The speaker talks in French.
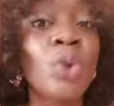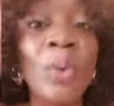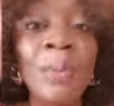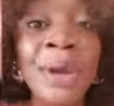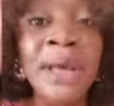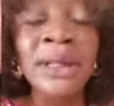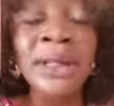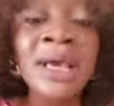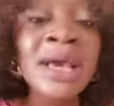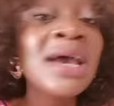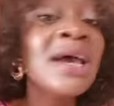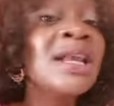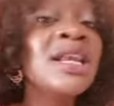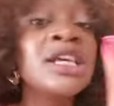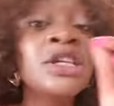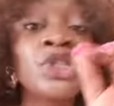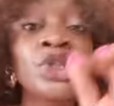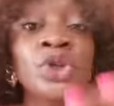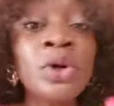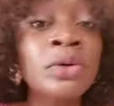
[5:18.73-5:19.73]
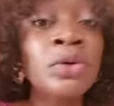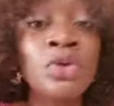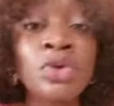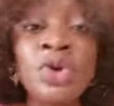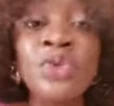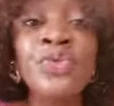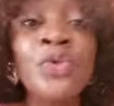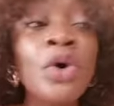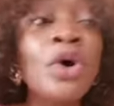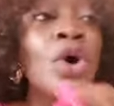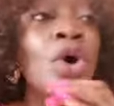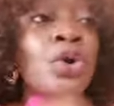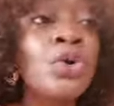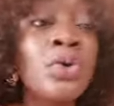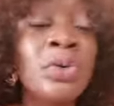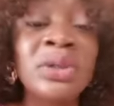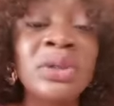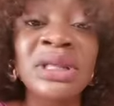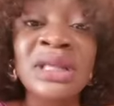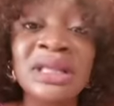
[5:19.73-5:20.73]
domaine. Les gens qui se font un
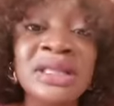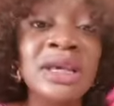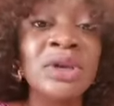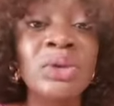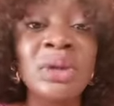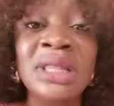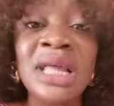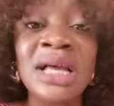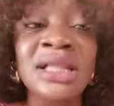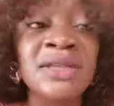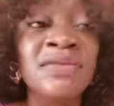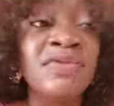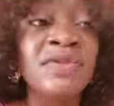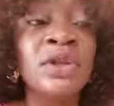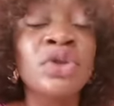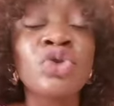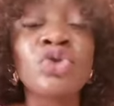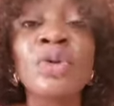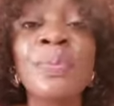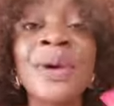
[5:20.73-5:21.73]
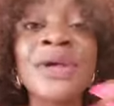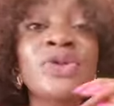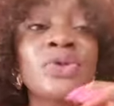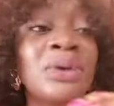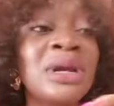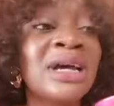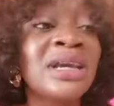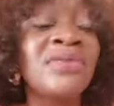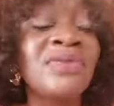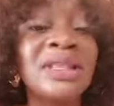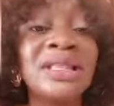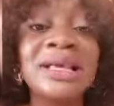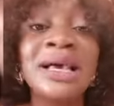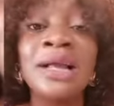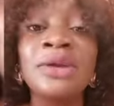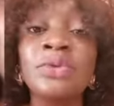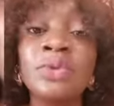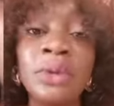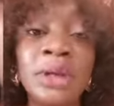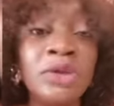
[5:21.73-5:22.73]
nom dans un secteur d'activité ne sont pas ceux-là qui viennent
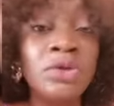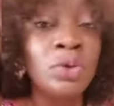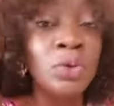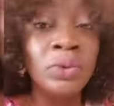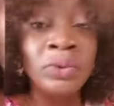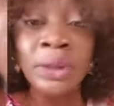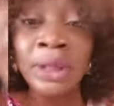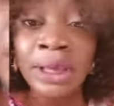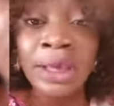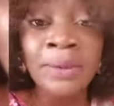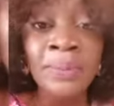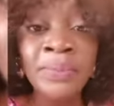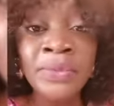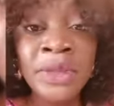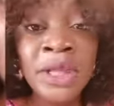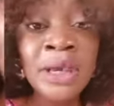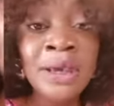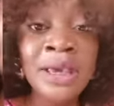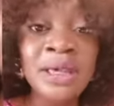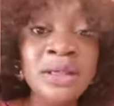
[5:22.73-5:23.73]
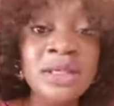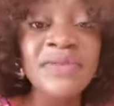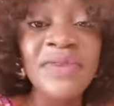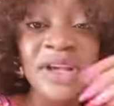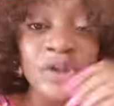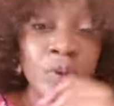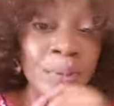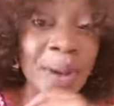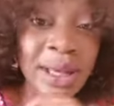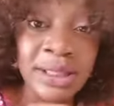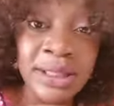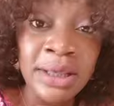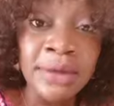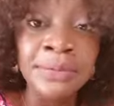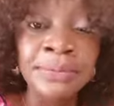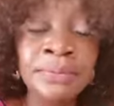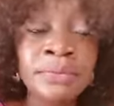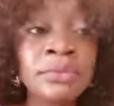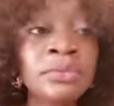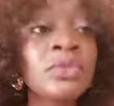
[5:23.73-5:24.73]
calculer sur le terrain qu'est-ce qui va se
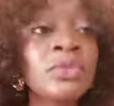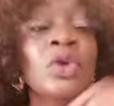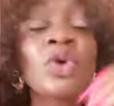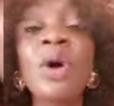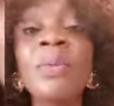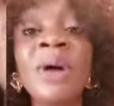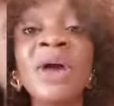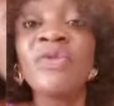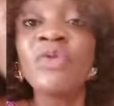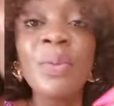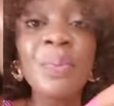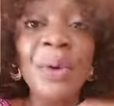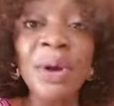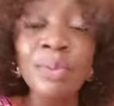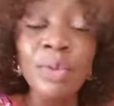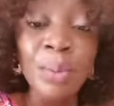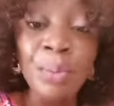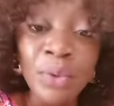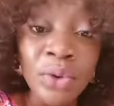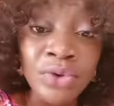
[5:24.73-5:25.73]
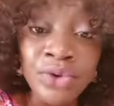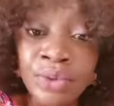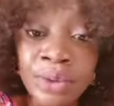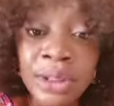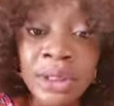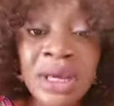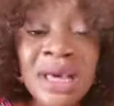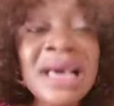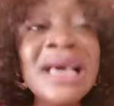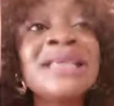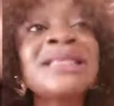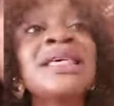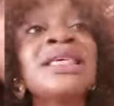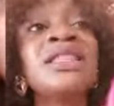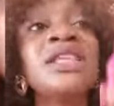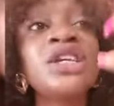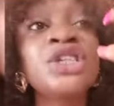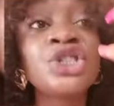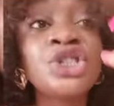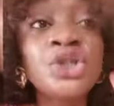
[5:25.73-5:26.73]
passer, comment ils vont prendre mon produit. C'est
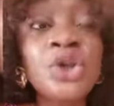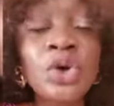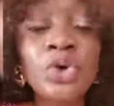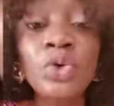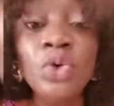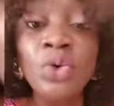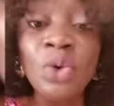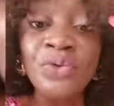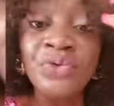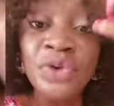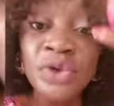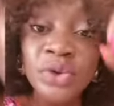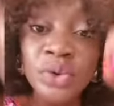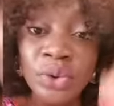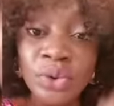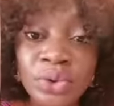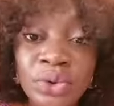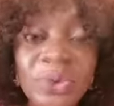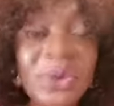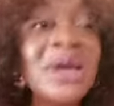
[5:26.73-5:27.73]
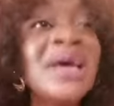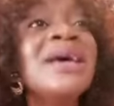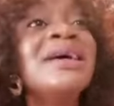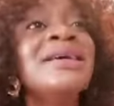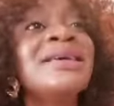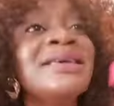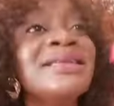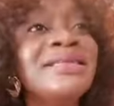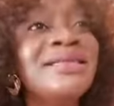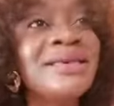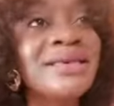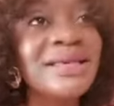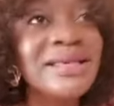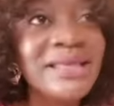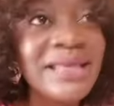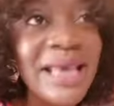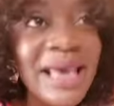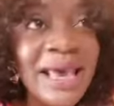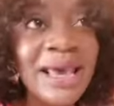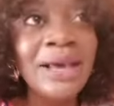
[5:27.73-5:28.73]
des gens qui ont confiance en eux, qui
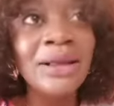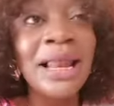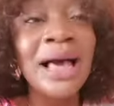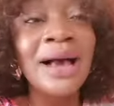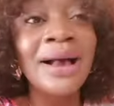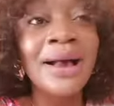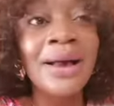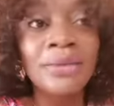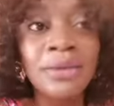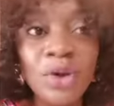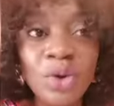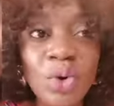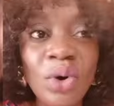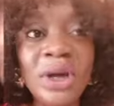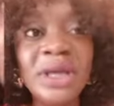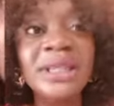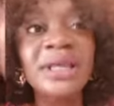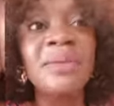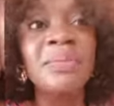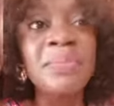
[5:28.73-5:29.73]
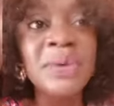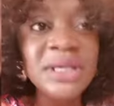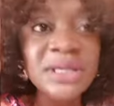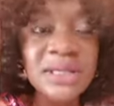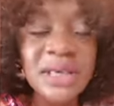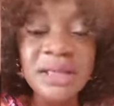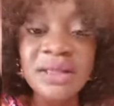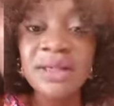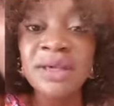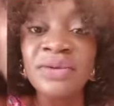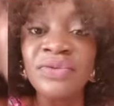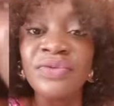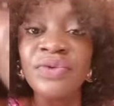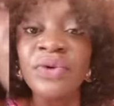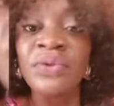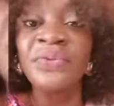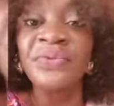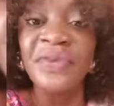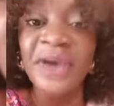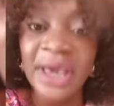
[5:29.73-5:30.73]
distinguent la catégorie des business qu'ils
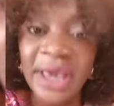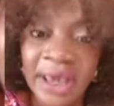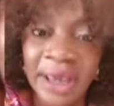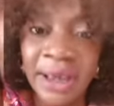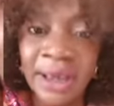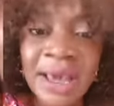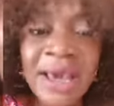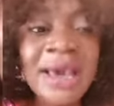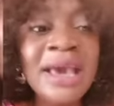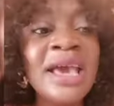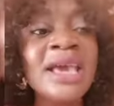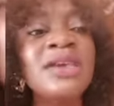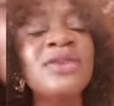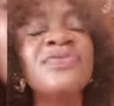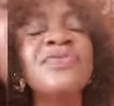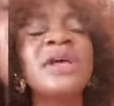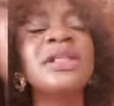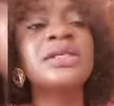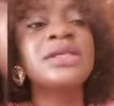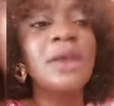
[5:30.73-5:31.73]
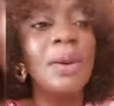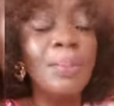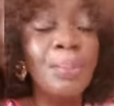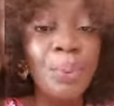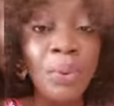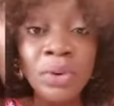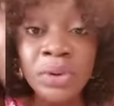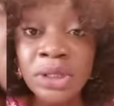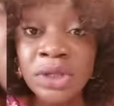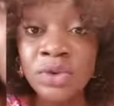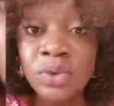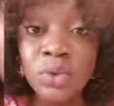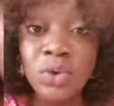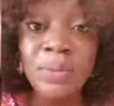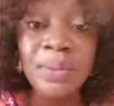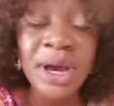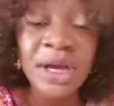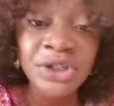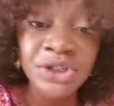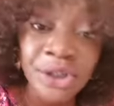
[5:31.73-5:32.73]
veulent faire et ils viennent s'imposer sur
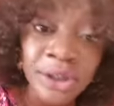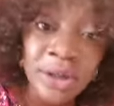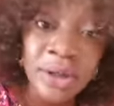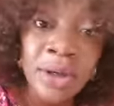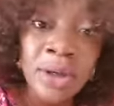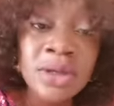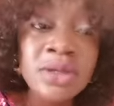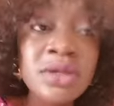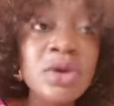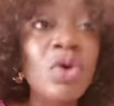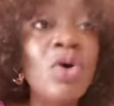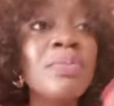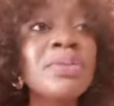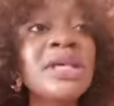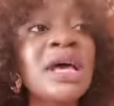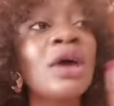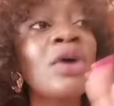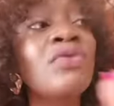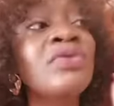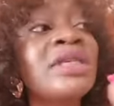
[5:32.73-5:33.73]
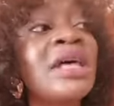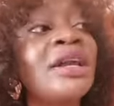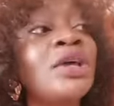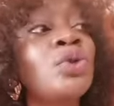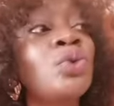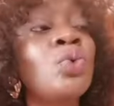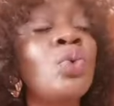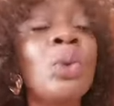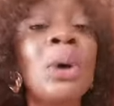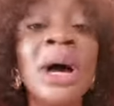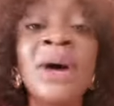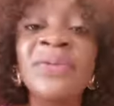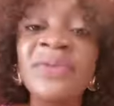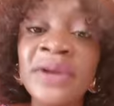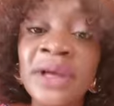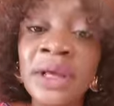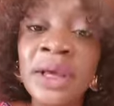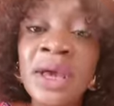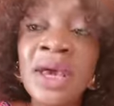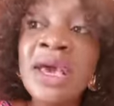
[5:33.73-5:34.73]
le marché. C'est comme ça que vous allez tout
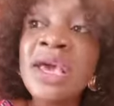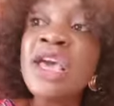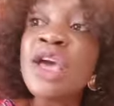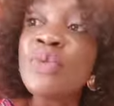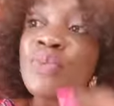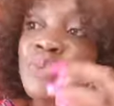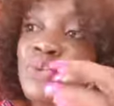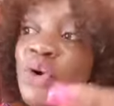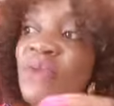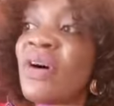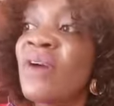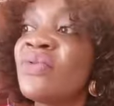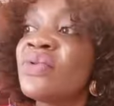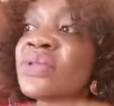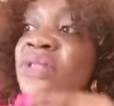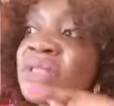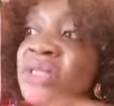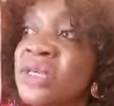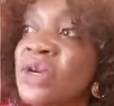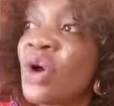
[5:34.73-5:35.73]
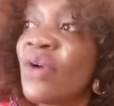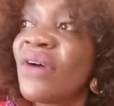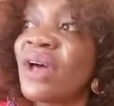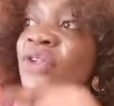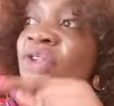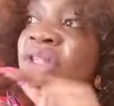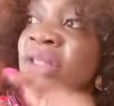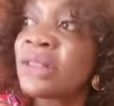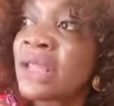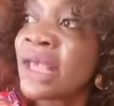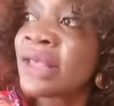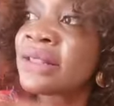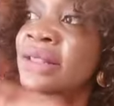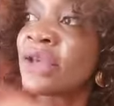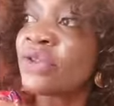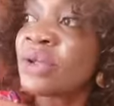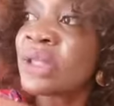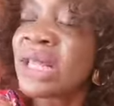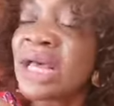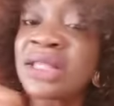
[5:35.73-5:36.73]
rafler. Et puis, on va vous dire, quand on va citer un
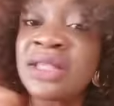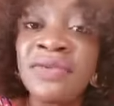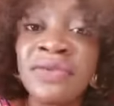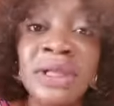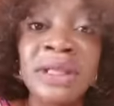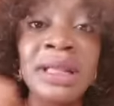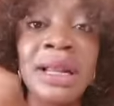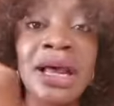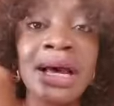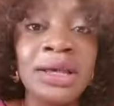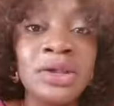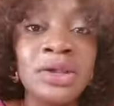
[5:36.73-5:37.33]
secteur d'activité dans la